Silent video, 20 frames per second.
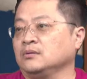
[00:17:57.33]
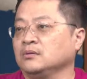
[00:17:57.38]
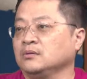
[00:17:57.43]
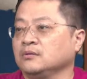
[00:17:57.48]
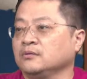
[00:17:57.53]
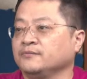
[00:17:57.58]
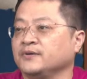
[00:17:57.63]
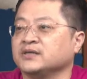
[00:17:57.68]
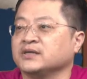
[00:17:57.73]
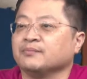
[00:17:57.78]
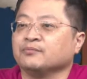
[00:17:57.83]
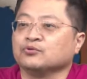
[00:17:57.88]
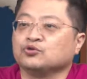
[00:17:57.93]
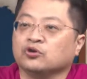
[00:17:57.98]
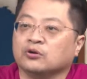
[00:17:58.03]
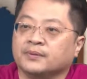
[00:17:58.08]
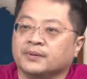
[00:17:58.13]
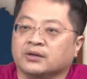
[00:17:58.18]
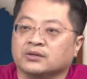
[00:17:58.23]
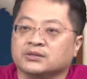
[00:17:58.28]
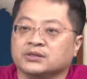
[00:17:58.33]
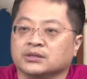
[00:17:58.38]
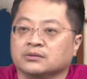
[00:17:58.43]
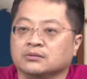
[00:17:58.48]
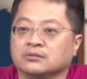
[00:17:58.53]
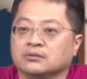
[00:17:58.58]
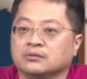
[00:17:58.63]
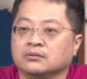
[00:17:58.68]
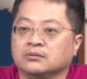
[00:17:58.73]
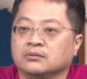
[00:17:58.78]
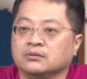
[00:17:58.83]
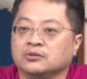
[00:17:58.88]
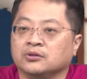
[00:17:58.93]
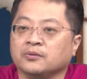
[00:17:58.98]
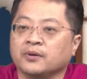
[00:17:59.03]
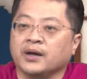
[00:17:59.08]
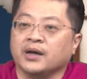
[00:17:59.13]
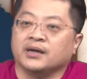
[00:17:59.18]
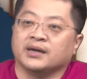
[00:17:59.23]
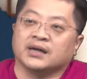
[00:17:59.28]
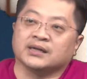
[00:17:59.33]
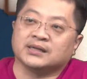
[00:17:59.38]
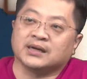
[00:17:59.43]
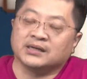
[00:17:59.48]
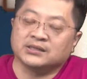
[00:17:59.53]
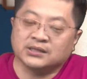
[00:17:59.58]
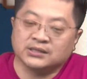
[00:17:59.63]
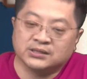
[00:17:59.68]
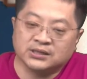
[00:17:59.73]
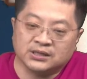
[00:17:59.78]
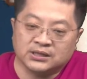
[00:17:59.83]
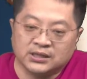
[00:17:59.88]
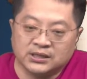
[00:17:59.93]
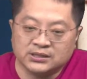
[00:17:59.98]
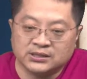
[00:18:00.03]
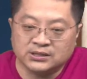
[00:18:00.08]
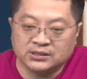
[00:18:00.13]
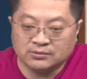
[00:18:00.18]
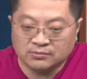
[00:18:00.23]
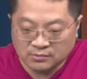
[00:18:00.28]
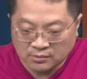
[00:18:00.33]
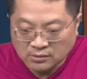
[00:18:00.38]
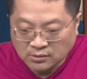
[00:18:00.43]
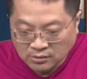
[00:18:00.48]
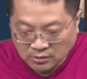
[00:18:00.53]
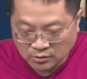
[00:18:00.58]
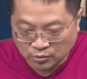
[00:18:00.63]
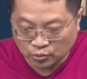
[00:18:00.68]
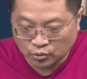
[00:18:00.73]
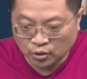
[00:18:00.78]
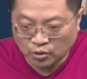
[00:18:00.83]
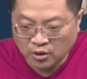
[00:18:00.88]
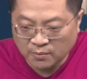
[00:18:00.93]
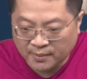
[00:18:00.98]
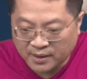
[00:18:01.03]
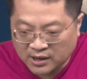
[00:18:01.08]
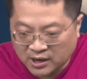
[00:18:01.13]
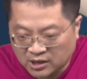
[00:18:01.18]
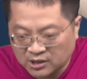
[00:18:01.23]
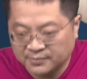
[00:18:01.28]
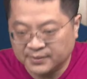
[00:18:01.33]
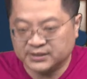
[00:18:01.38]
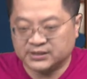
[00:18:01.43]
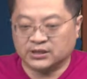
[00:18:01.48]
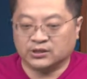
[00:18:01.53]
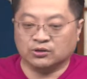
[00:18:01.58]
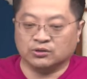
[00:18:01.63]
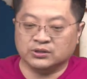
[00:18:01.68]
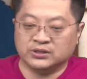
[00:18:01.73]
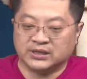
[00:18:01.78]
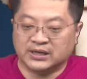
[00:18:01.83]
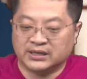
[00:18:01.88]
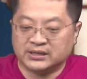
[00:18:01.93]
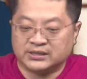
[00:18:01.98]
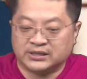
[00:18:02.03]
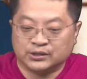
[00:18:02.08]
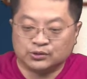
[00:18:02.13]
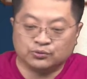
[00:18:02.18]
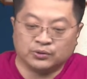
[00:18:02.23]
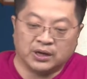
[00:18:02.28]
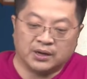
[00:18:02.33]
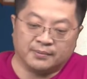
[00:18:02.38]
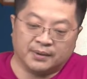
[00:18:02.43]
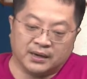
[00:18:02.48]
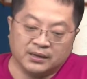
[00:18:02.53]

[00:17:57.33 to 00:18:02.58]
非常不错表现，对不对？那当然，这这一定是股东会报告里面写的东西，他写出来嘛。